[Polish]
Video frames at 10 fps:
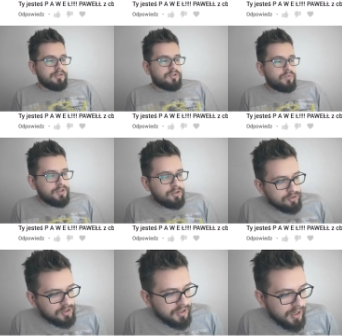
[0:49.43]
Zły to
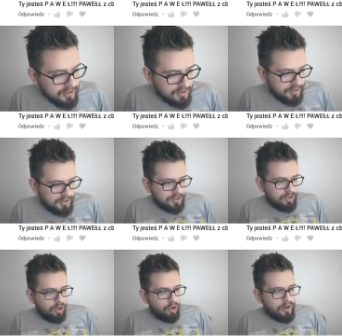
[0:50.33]
ty
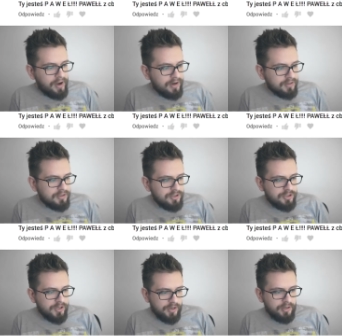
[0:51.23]
jesteś, ogarnij
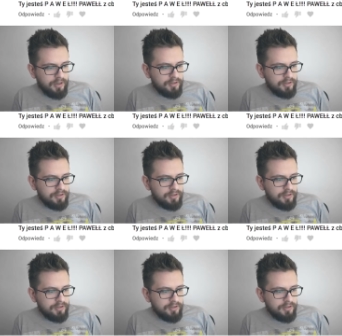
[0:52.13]
się,